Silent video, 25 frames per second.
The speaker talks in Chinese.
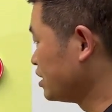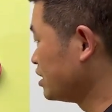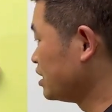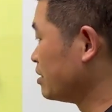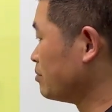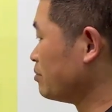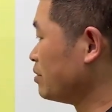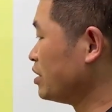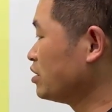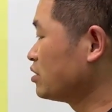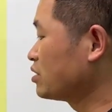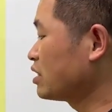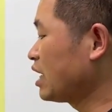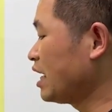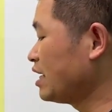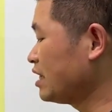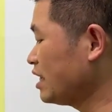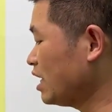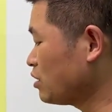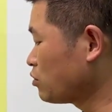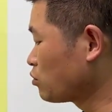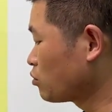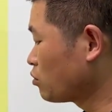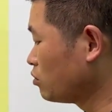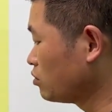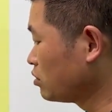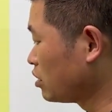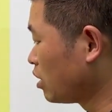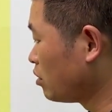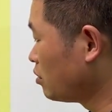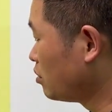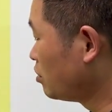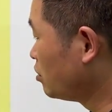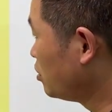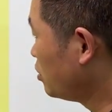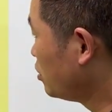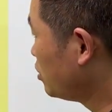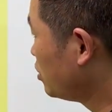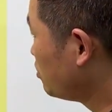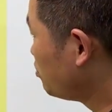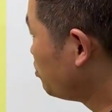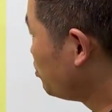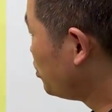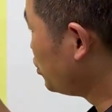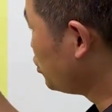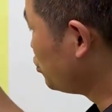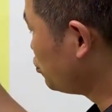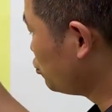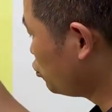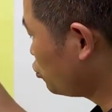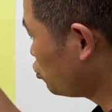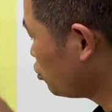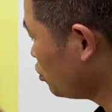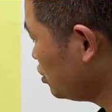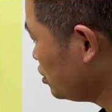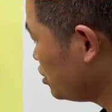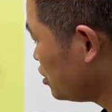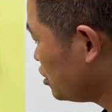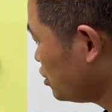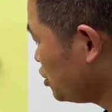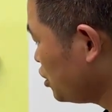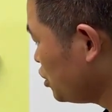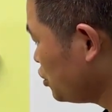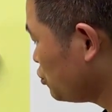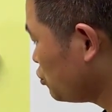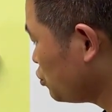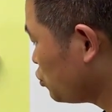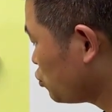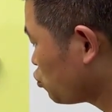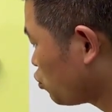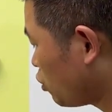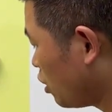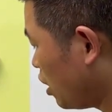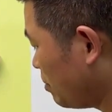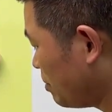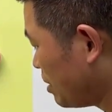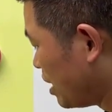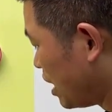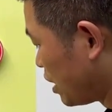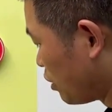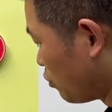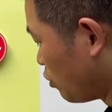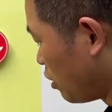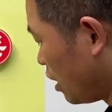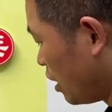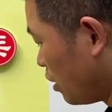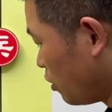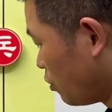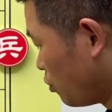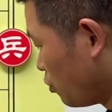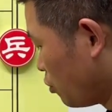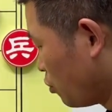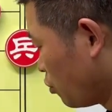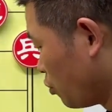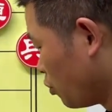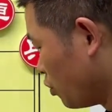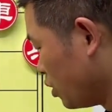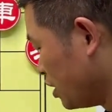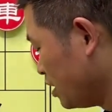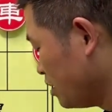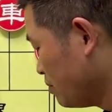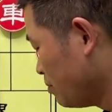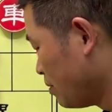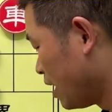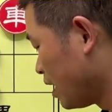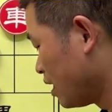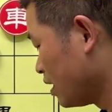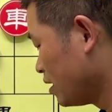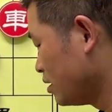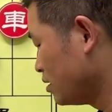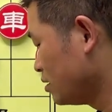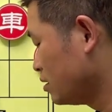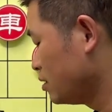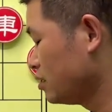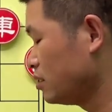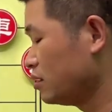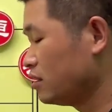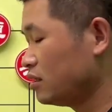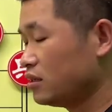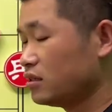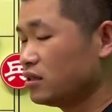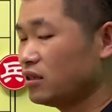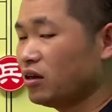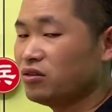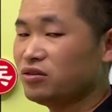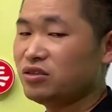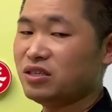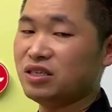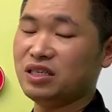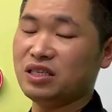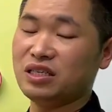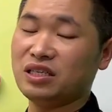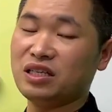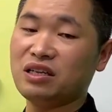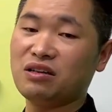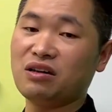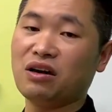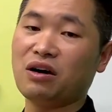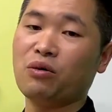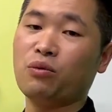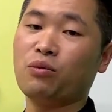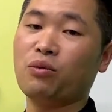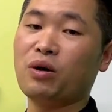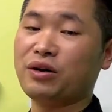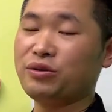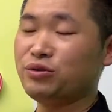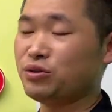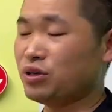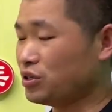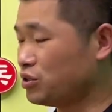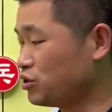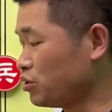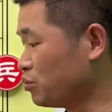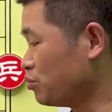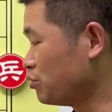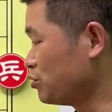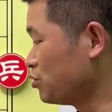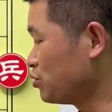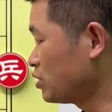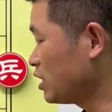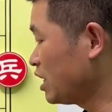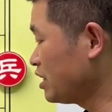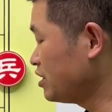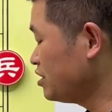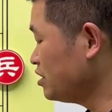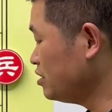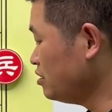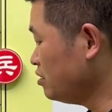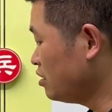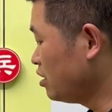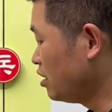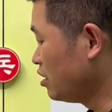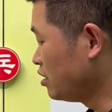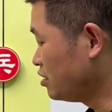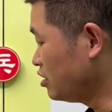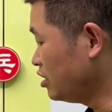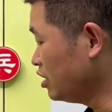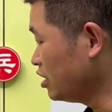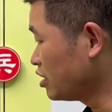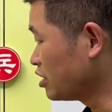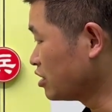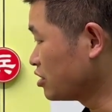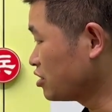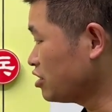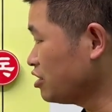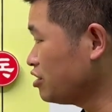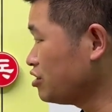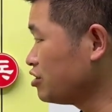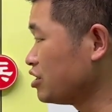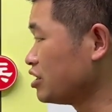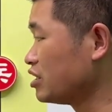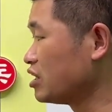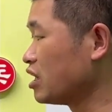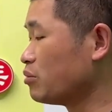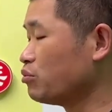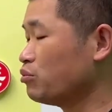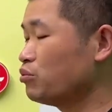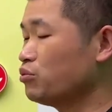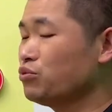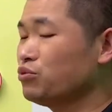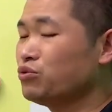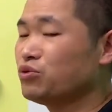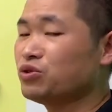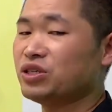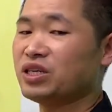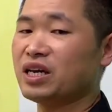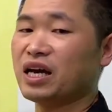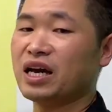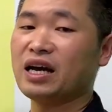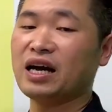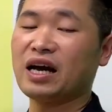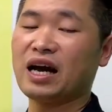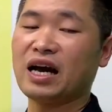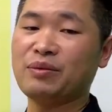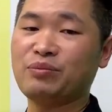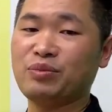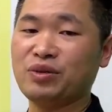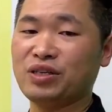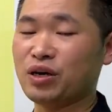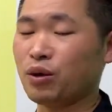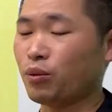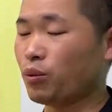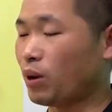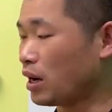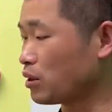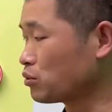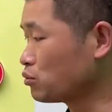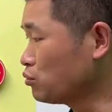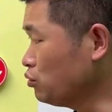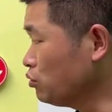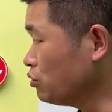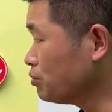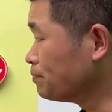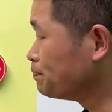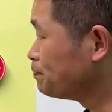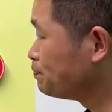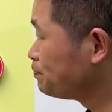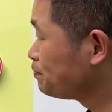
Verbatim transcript: 也没有太大的功劳。比如说你进车抓马的话，回马到底线呢、啊，完全就不用担心。这个阵型呢、啊，目前还比较顽固。